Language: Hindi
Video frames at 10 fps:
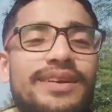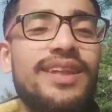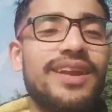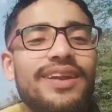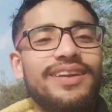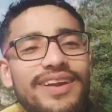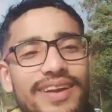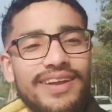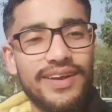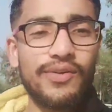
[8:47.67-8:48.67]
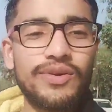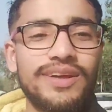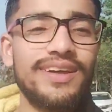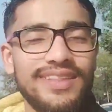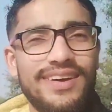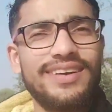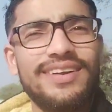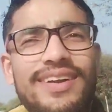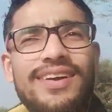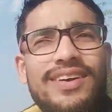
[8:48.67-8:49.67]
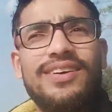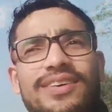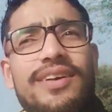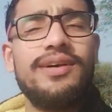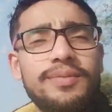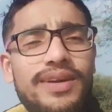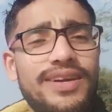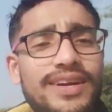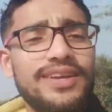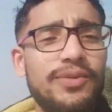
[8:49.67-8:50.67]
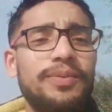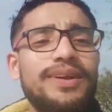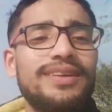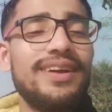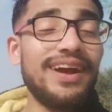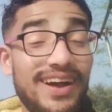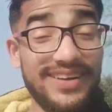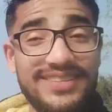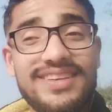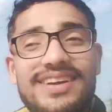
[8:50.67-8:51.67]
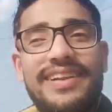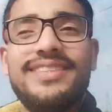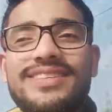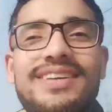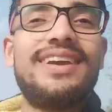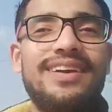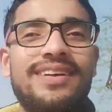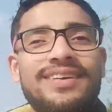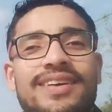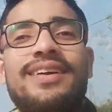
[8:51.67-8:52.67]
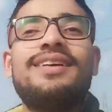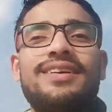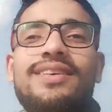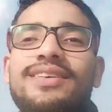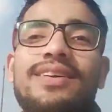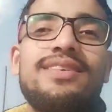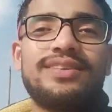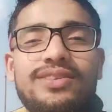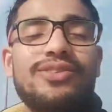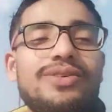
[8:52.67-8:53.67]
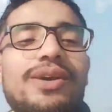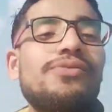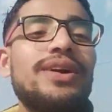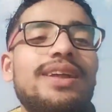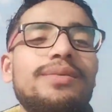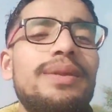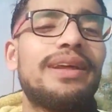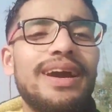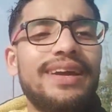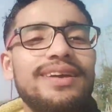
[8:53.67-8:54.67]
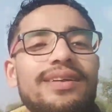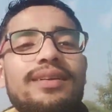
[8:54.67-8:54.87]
थ्री हंड्रेड के अराउंड गया था और अभी थर्टी रुपये का आज का लंच गया है सो कम्फर्टेबली आई कैन